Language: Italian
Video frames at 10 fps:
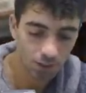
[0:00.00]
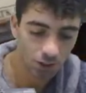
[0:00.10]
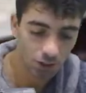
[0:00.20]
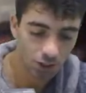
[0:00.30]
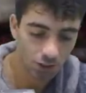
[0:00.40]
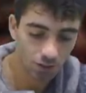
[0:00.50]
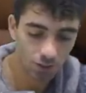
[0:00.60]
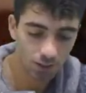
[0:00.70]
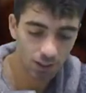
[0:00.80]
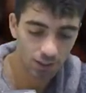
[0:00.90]
Bonucci
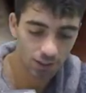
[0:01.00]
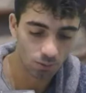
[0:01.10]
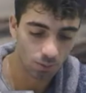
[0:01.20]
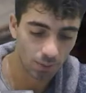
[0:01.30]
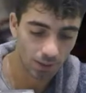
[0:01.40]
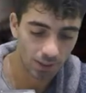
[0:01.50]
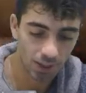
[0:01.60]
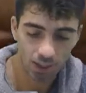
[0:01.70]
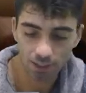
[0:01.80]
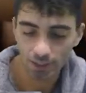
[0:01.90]
107, due
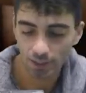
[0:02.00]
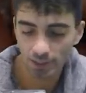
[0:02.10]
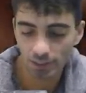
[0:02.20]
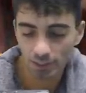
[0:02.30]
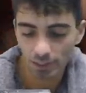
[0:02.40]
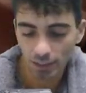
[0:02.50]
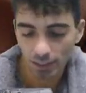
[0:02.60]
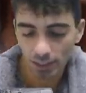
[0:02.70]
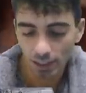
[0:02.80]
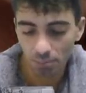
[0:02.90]
Pleiades
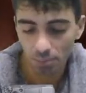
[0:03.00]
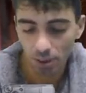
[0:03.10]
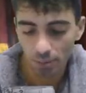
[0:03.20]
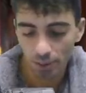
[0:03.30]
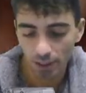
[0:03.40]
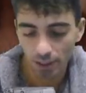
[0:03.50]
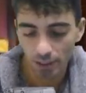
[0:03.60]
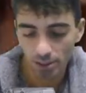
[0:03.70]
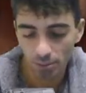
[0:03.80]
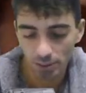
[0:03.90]
e poi per il
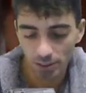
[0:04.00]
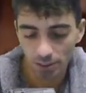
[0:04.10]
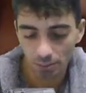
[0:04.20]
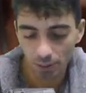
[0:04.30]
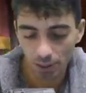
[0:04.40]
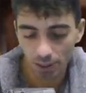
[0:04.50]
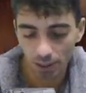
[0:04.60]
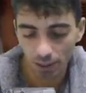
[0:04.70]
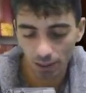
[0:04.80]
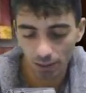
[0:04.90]
resto mi
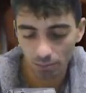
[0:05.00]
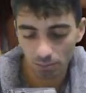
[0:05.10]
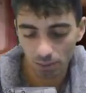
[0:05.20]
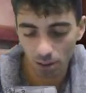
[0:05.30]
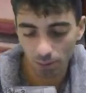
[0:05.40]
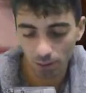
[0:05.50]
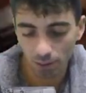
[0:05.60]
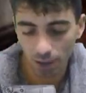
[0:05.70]
sembra roba...